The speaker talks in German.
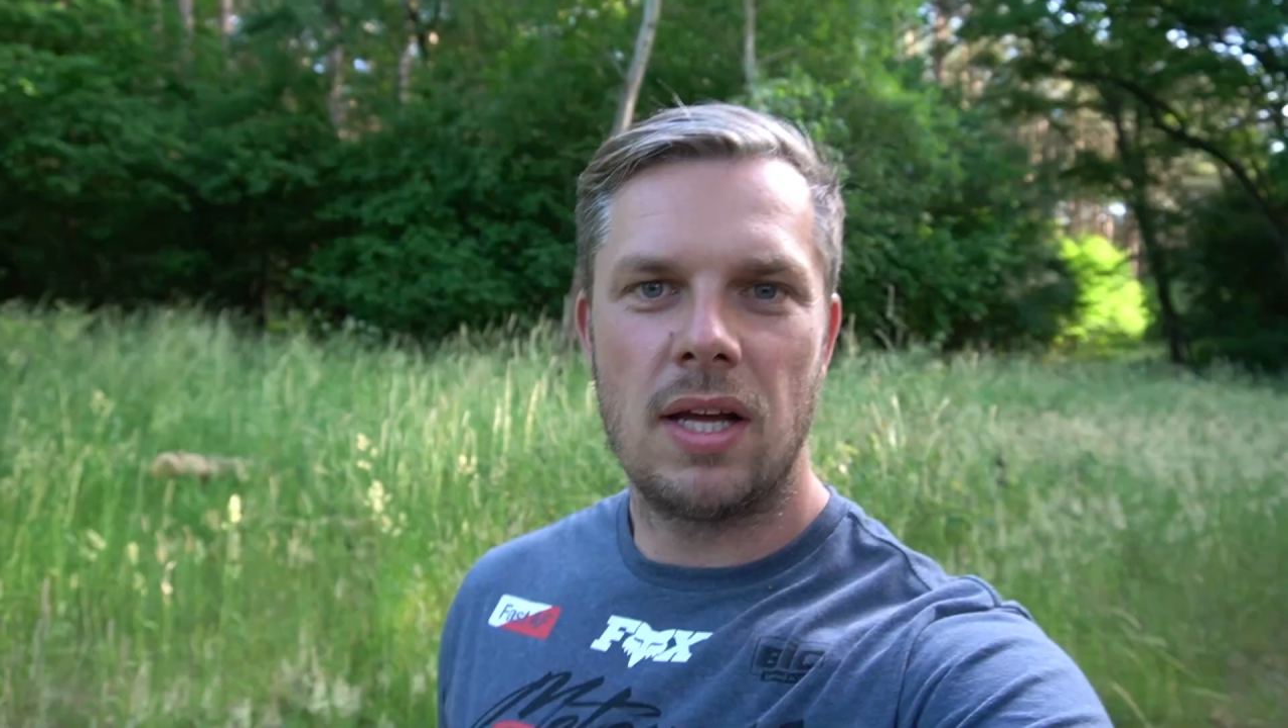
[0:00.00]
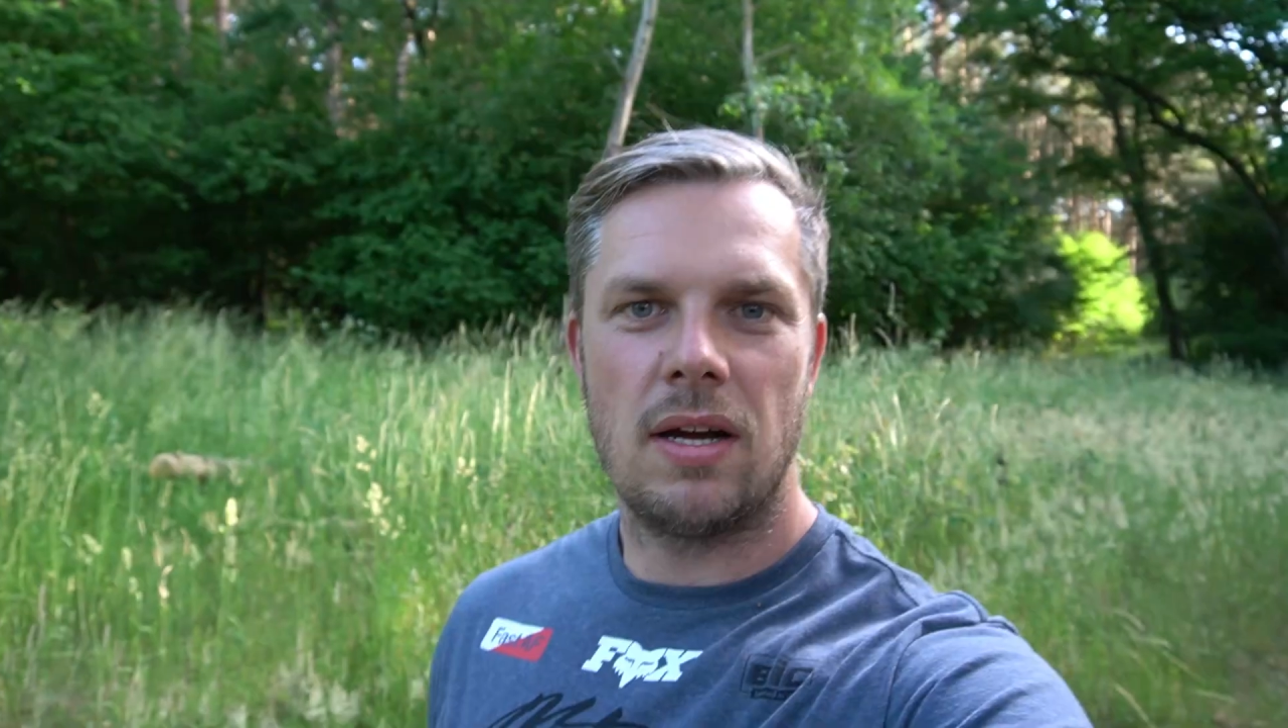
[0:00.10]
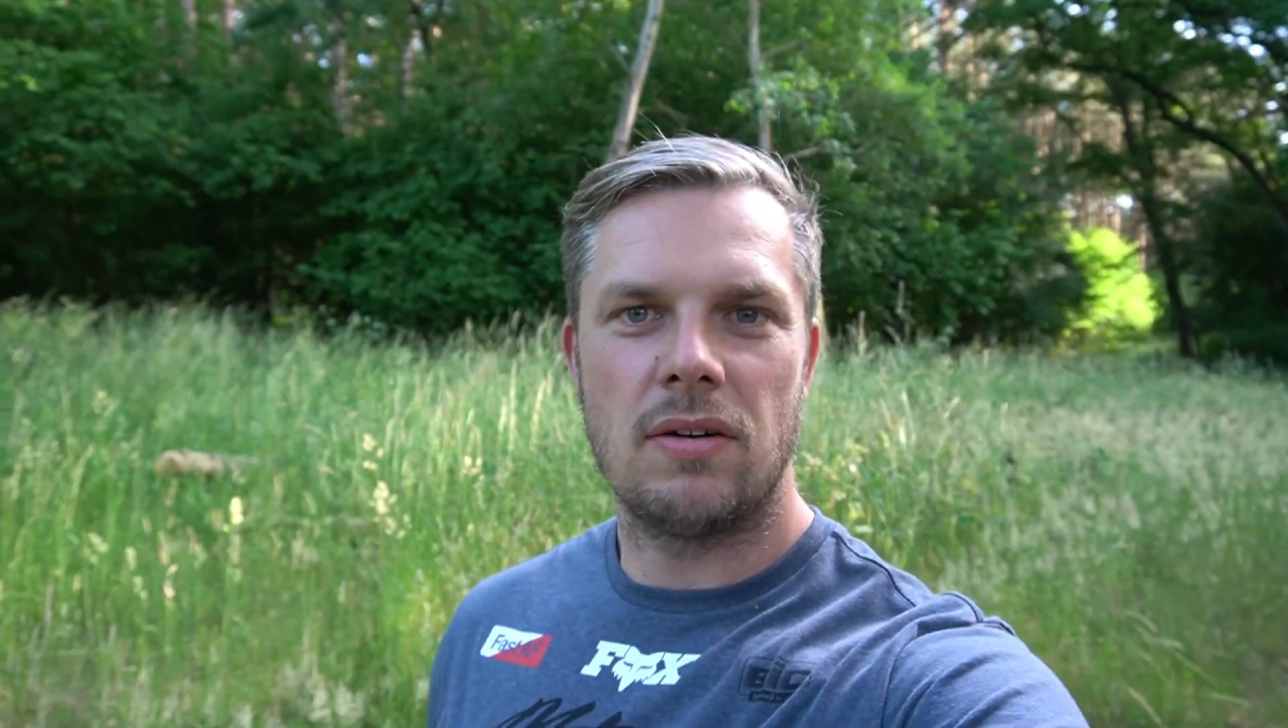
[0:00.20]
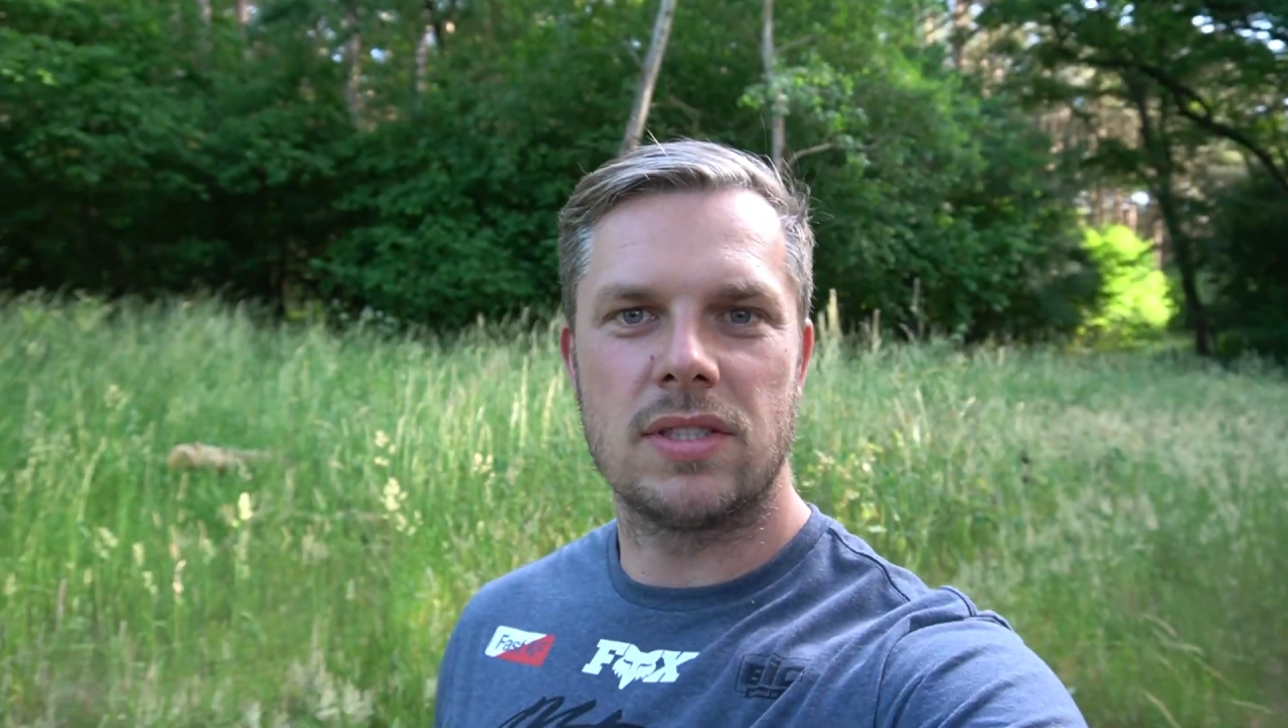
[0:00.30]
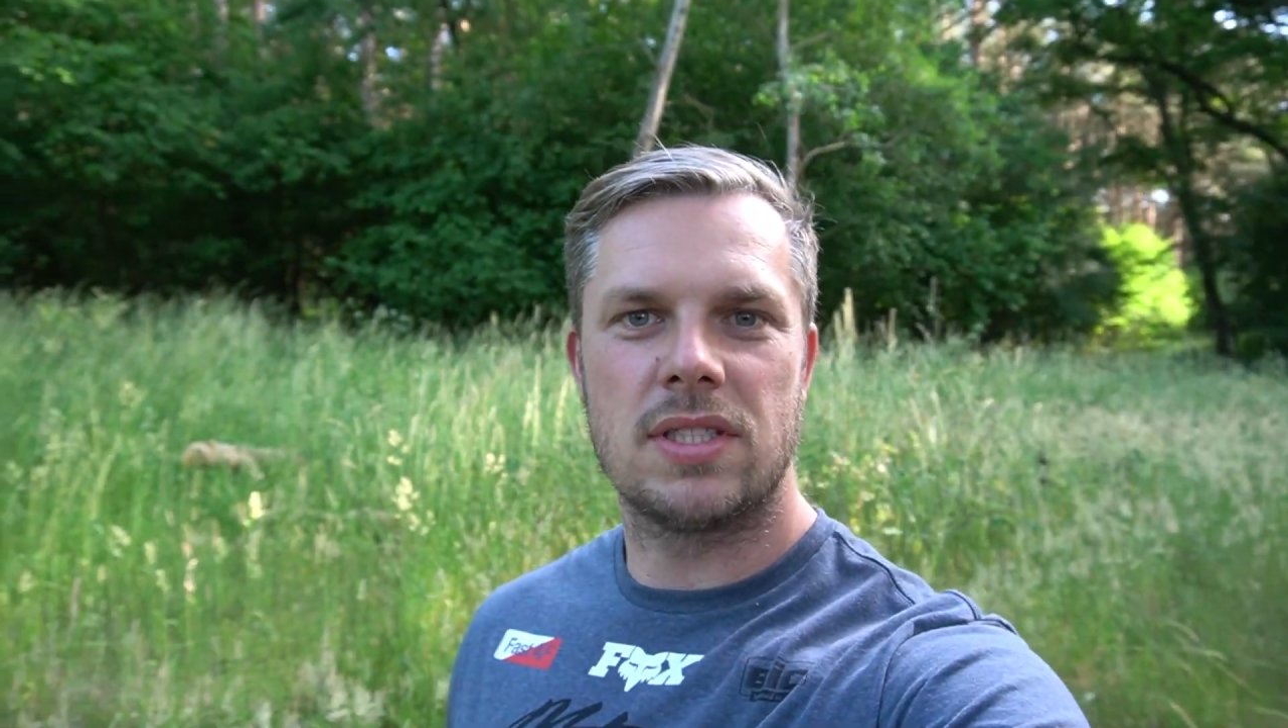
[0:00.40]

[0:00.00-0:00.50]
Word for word: Ja, und